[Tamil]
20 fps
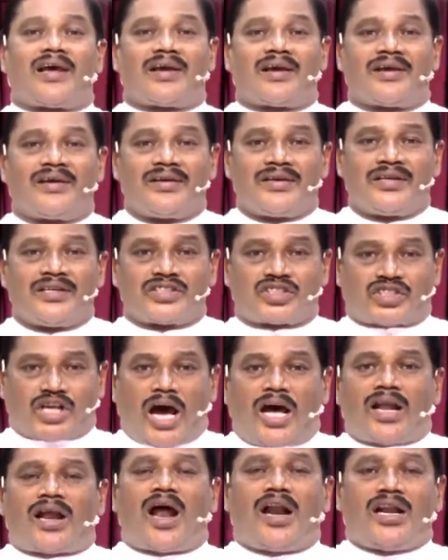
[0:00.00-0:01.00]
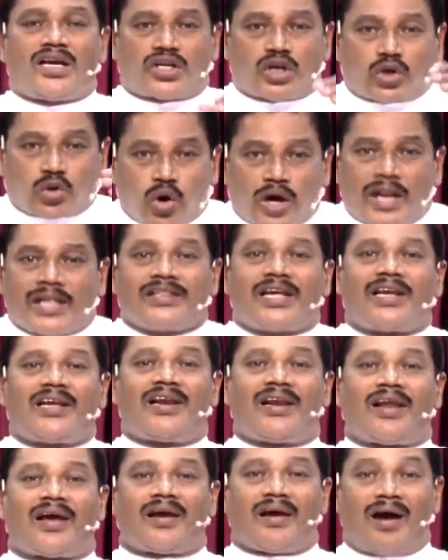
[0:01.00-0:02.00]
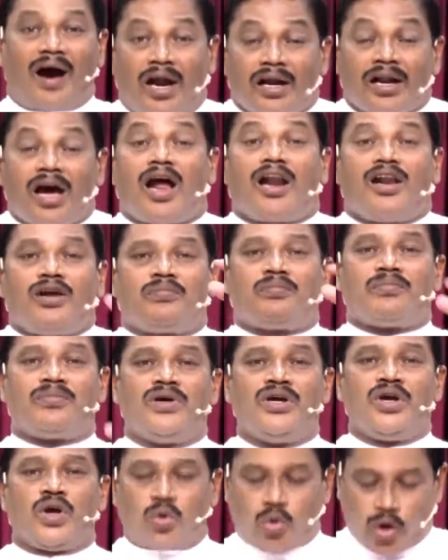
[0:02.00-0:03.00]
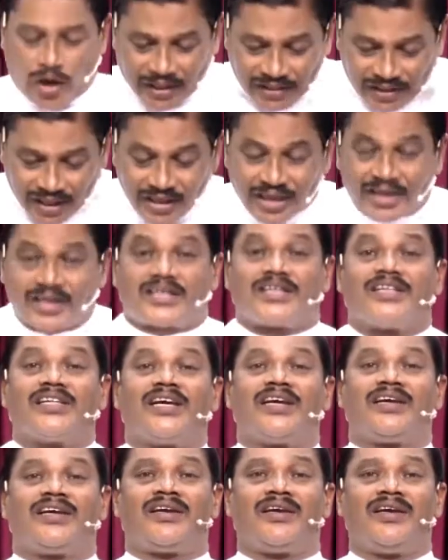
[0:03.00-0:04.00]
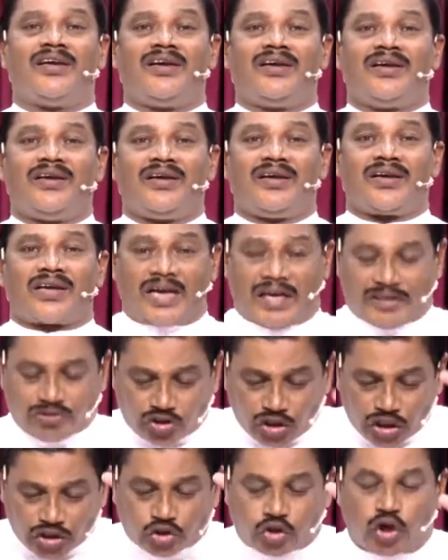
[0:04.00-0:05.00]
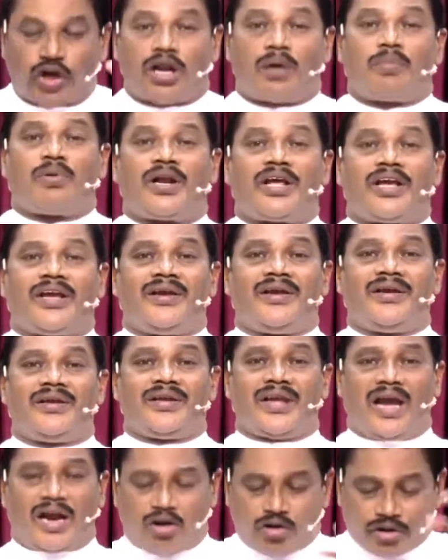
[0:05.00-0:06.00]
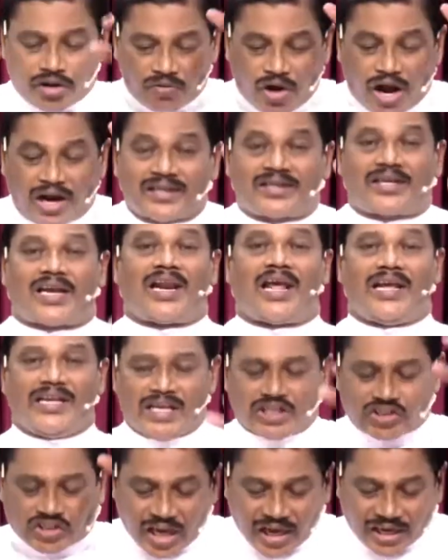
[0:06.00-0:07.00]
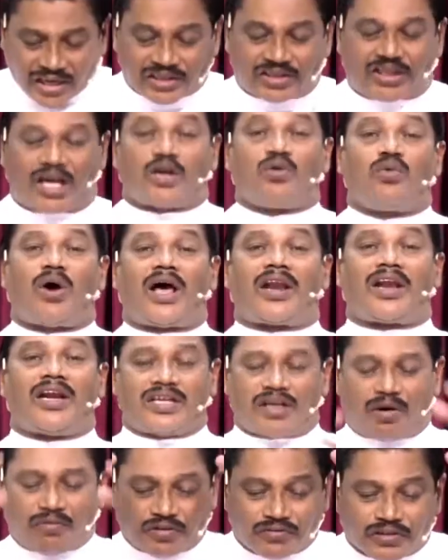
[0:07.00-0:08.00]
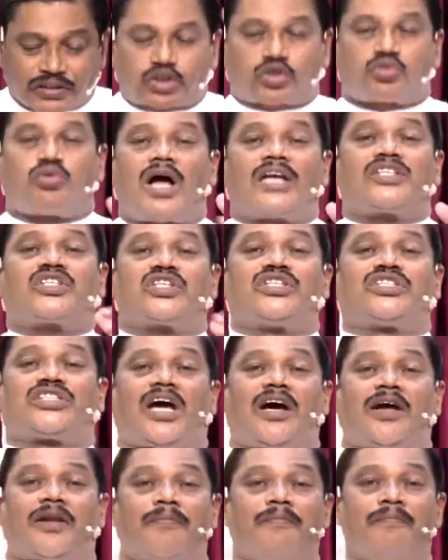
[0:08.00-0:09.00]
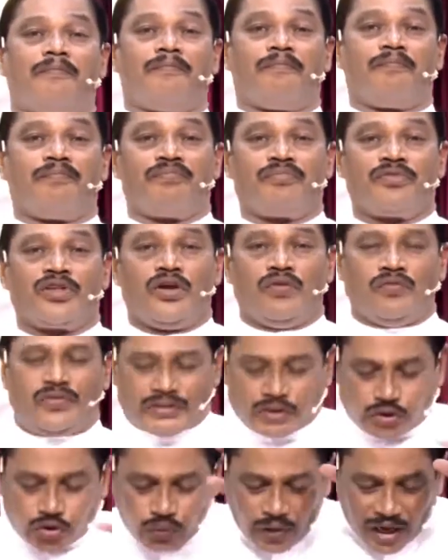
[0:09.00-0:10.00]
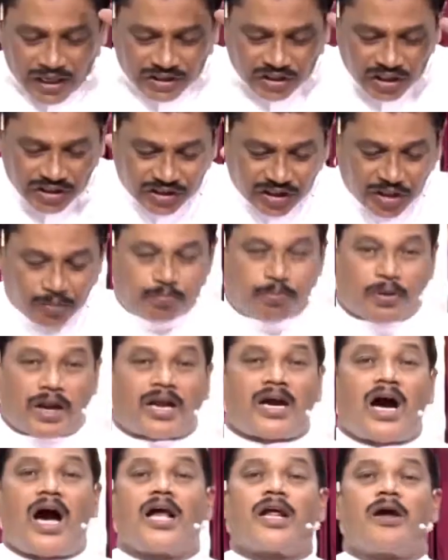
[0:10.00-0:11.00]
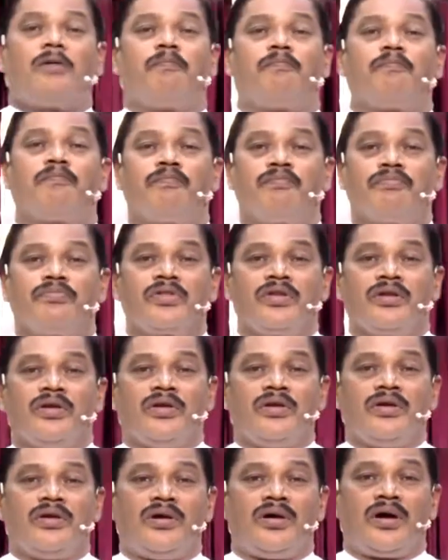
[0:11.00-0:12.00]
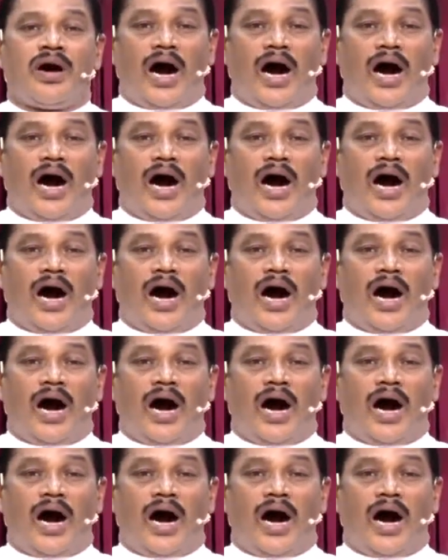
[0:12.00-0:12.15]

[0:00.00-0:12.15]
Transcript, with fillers: குழந்தை இல்லை சாராளுக்கு குழந்தை இல்லை ஆனாலும் குழந்தை இருக்குது கர்த்தர் சொன்னபடி எங்களுடைய வாழ்க்கையில ஈசாக்க தருவார் என்று அவன் விசுவாசித்தான் விசுவாசத்தின் பிரகாரம்